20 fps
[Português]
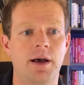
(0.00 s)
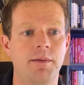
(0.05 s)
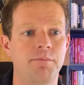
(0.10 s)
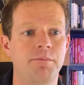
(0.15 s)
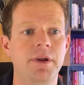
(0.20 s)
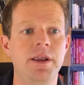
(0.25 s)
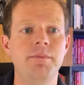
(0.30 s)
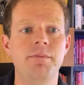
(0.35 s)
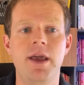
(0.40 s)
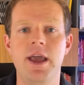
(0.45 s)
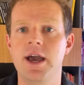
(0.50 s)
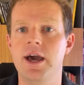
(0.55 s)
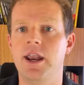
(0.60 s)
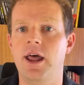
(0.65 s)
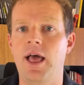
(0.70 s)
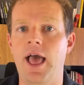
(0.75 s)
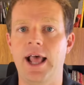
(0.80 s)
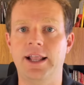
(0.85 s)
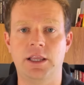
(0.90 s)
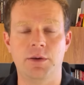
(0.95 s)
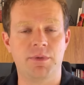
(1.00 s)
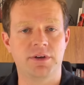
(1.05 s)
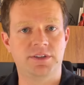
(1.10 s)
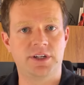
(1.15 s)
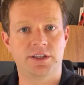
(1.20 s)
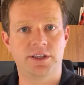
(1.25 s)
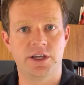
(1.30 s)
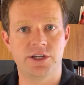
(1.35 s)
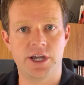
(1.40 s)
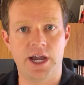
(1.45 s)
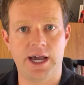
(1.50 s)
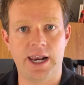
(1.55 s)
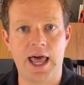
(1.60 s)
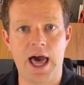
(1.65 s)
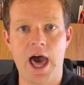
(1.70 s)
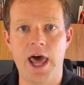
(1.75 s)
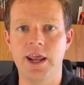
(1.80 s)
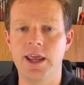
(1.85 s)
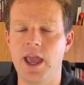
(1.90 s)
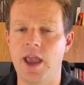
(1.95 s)
A primeira é ter uma estratégia
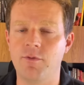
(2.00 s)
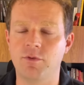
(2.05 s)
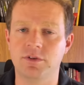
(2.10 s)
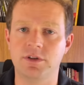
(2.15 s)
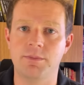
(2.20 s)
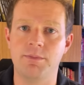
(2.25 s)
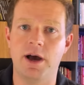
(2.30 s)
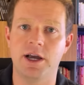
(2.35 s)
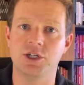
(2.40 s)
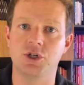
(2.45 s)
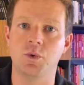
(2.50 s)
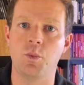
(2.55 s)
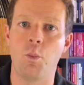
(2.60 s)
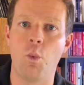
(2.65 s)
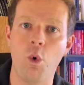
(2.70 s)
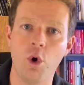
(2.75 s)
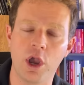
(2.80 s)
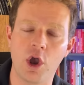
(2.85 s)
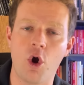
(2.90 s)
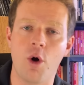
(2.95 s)
clara e aí você baixa o book,